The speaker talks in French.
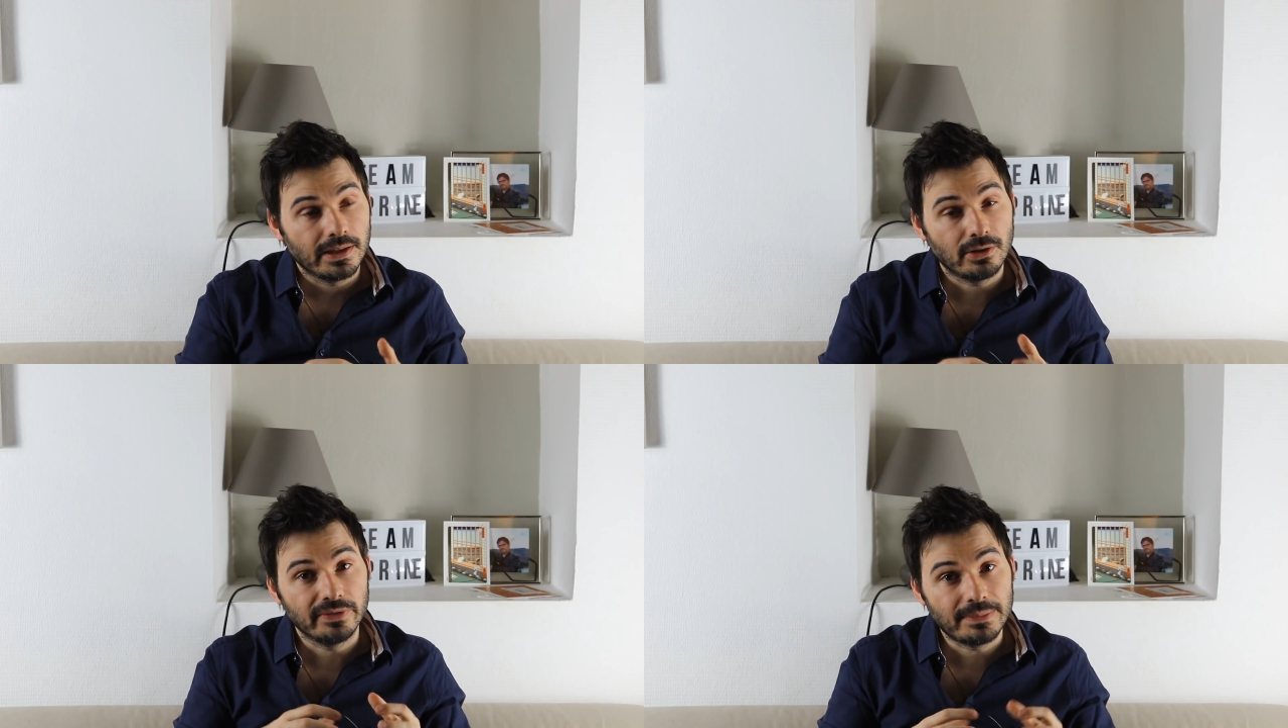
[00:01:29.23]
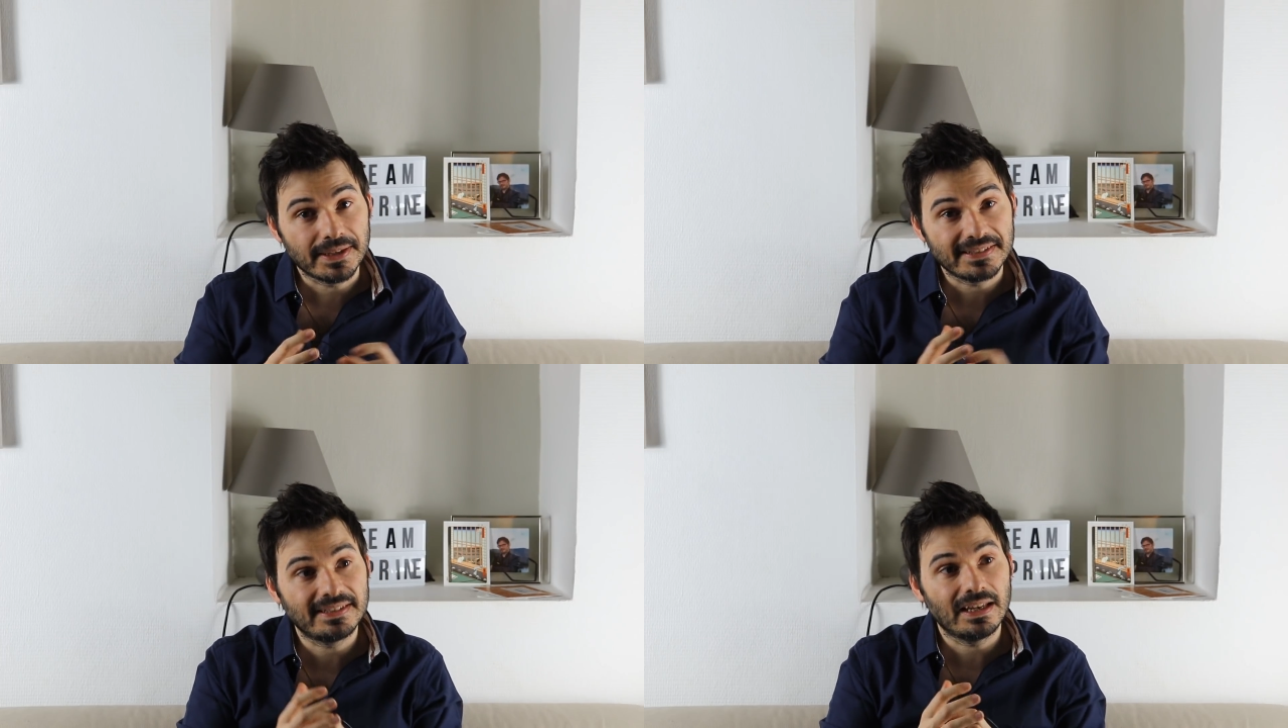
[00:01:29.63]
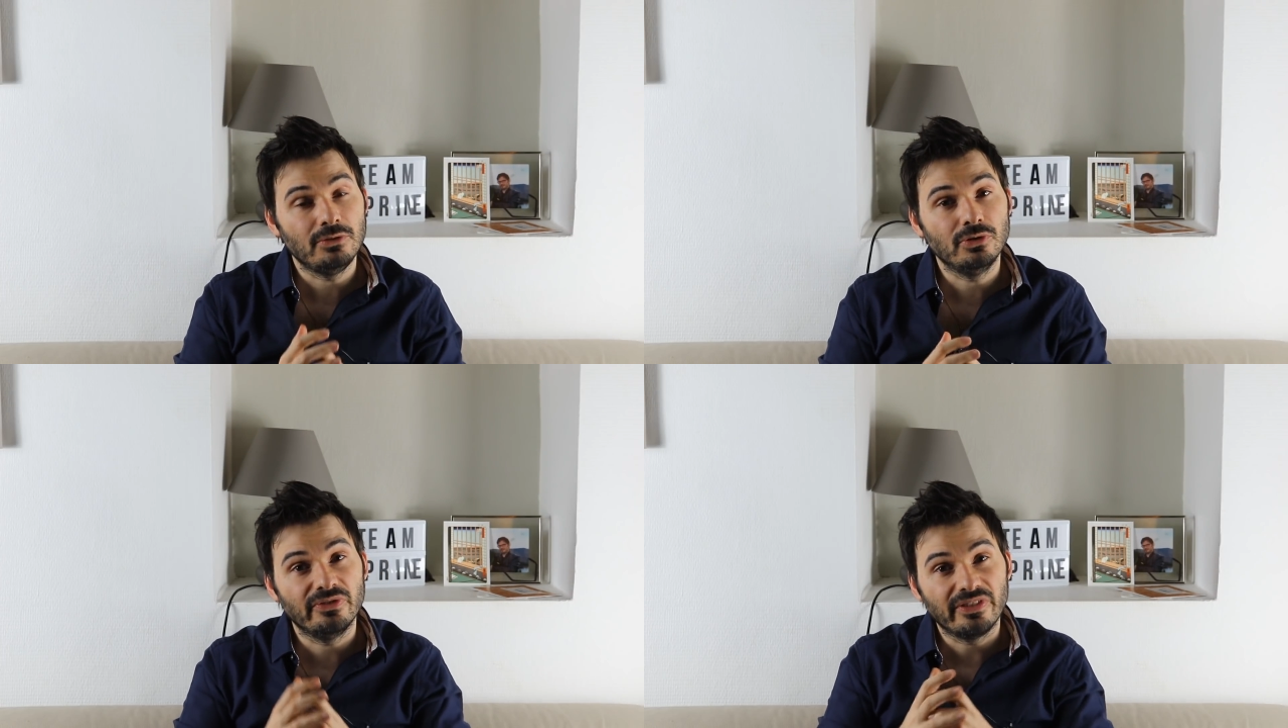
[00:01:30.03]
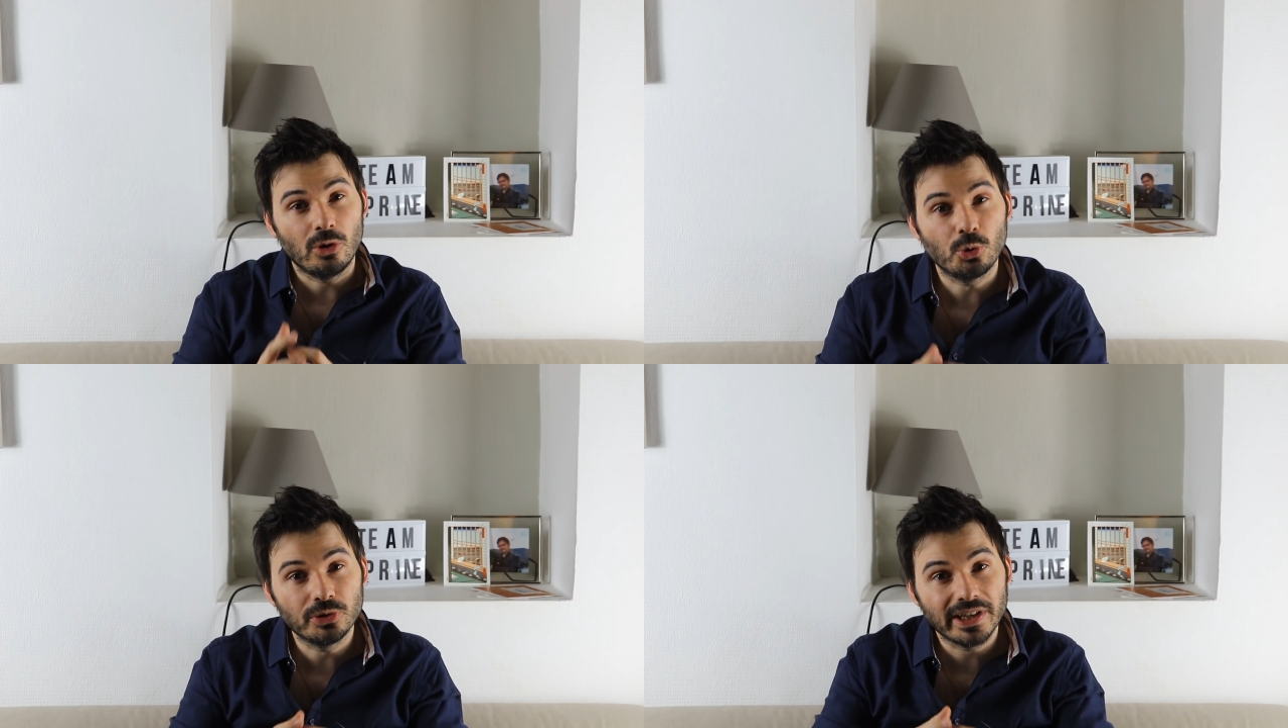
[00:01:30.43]
qui ont envie de passer à une
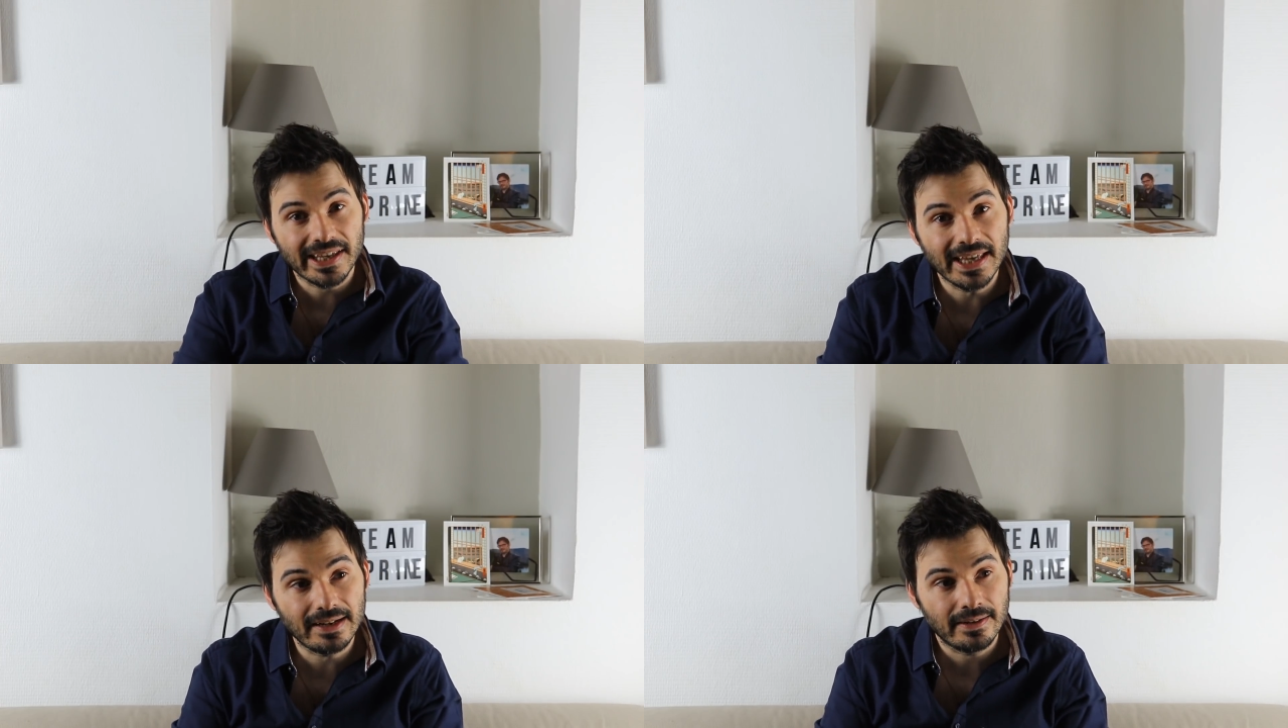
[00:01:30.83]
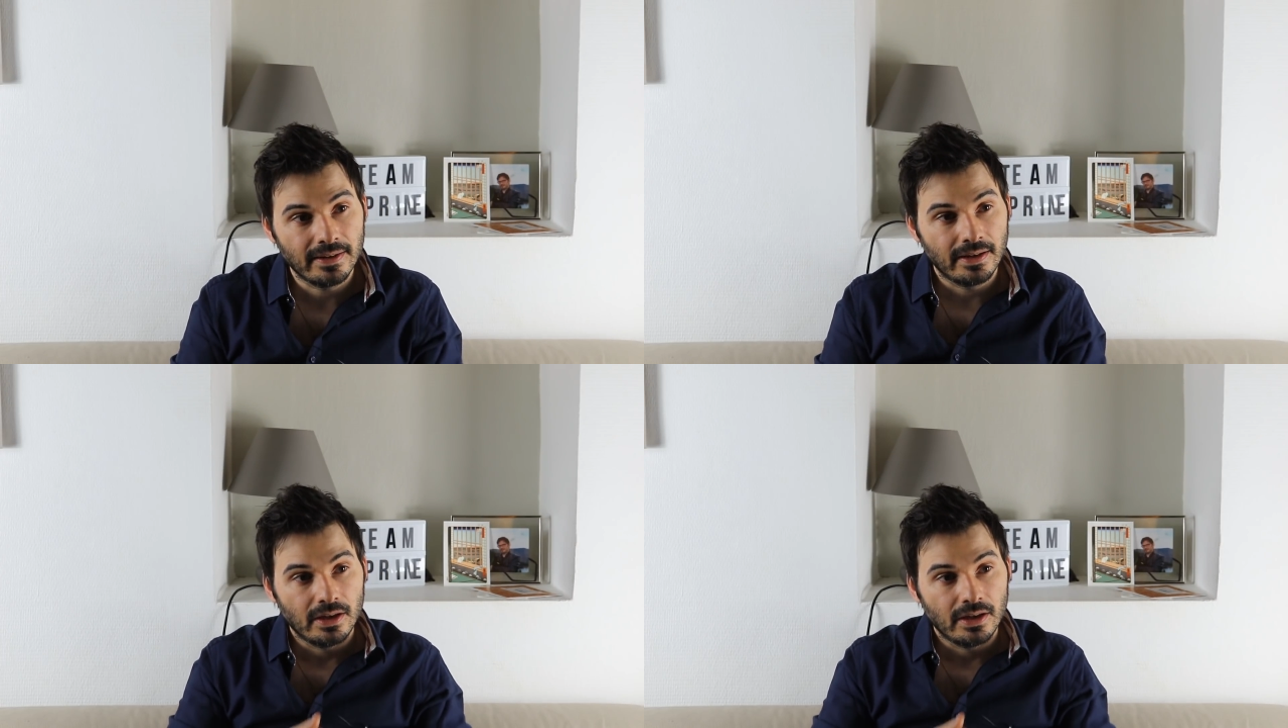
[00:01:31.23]
rencontre réelle.